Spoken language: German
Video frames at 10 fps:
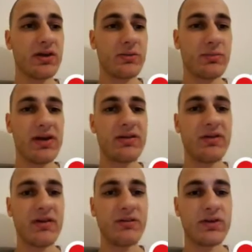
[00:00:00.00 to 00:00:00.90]
Bald
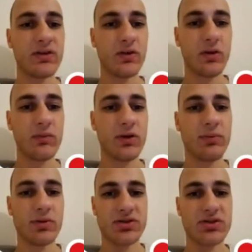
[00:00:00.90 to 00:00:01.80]
werden wieder Truppen
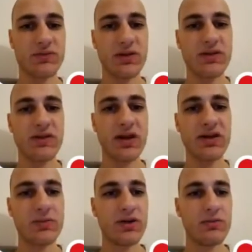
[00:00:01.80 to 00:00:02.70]
gepusht. Wann ist hier eigentlich meine